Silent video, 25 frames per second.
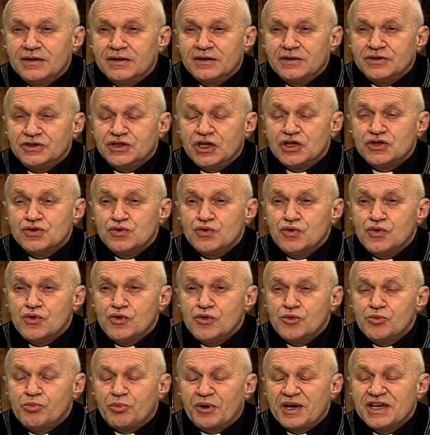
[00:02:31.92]

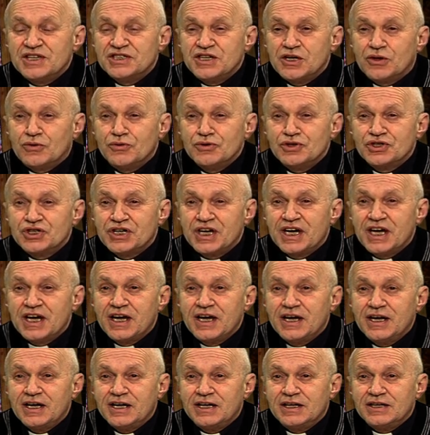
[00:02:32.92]
Gesù prese con
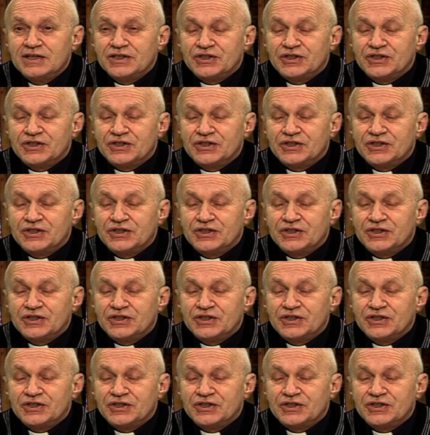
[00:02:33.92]
sé